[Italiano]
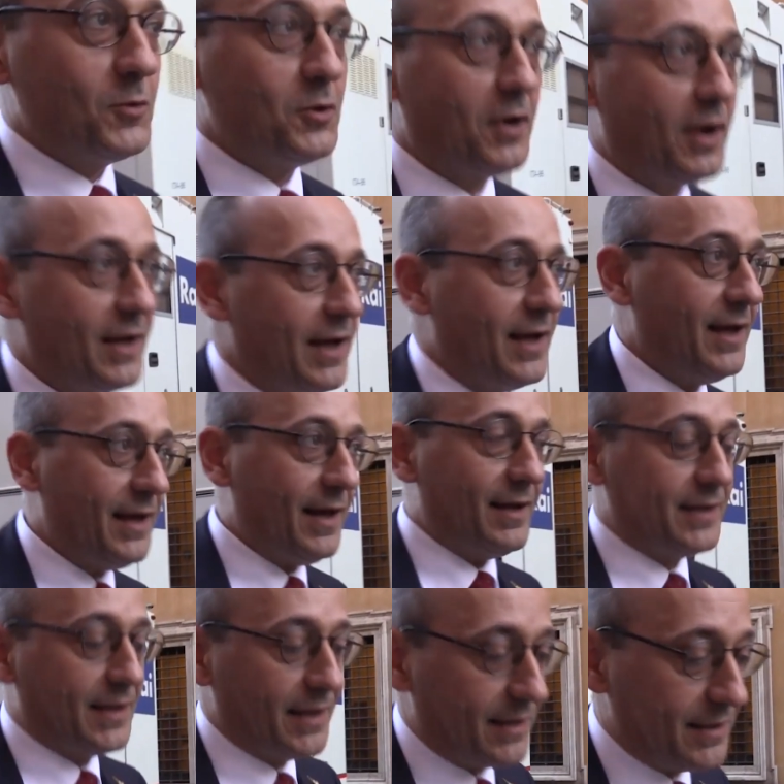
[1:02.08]
Io eh,
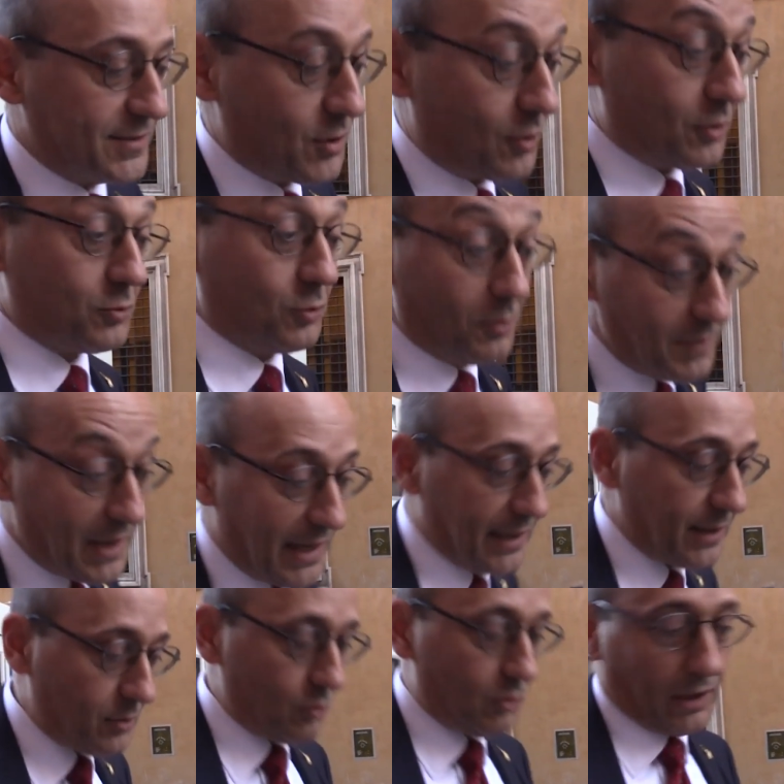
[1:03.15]
eh, eh, esorto i miei
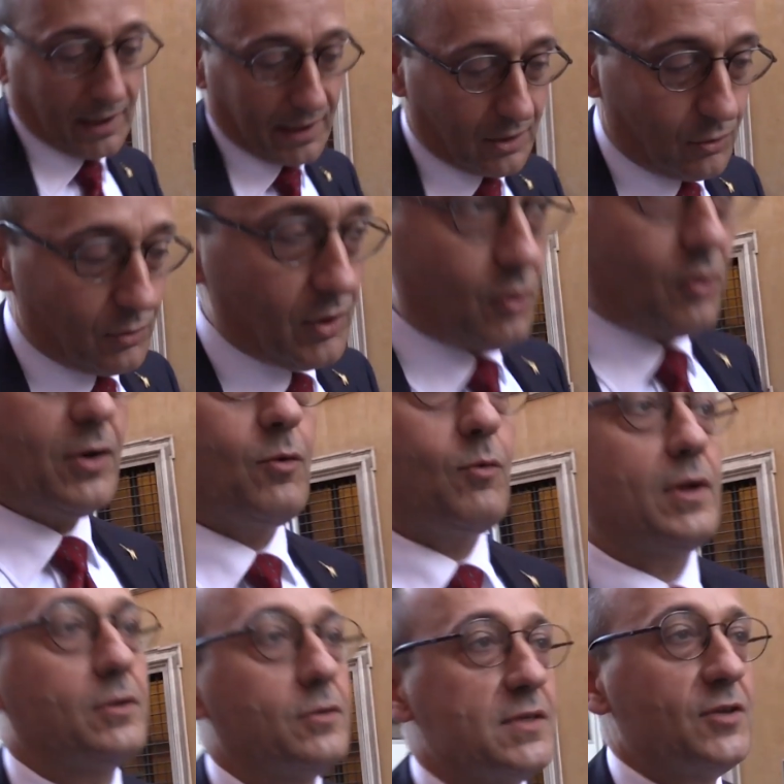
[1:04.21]
lettori, anch'io ne ho in
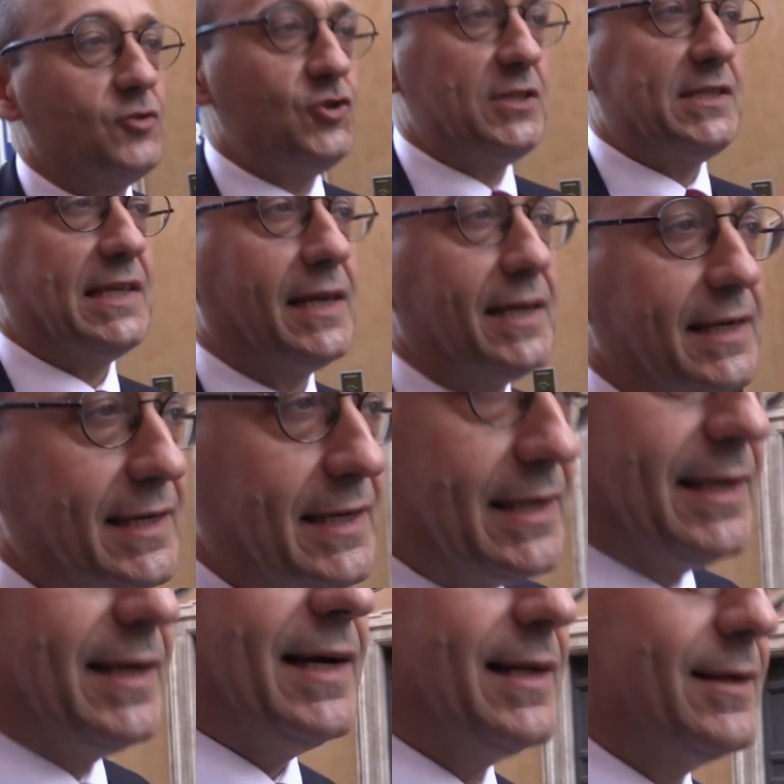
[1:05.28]
quanto saggista,
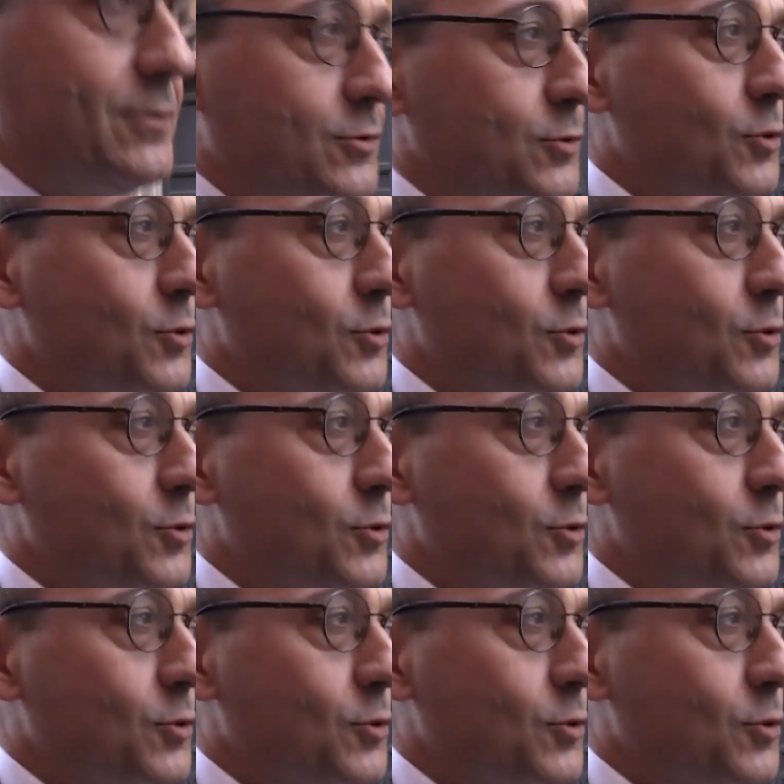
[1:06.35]
a sul non